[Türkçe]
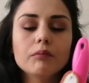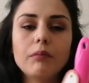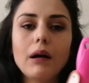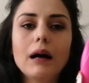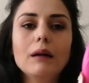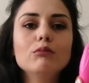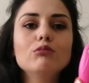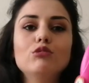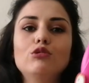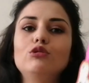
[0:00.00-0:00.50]

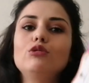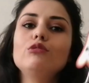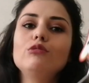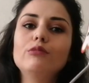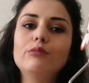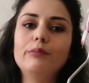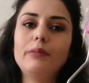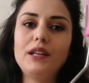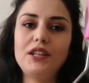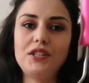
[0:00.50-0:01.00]
Ben bunu
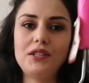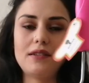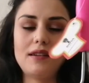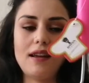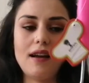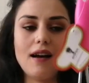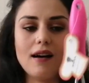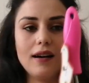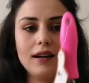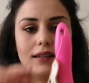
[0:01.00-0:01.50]
5
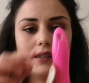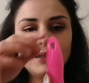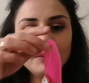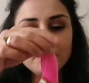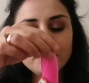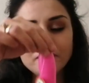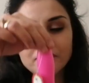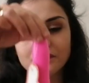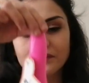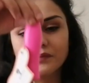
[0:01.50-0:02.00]
liraya
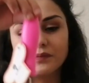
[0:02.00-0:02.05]
aldım.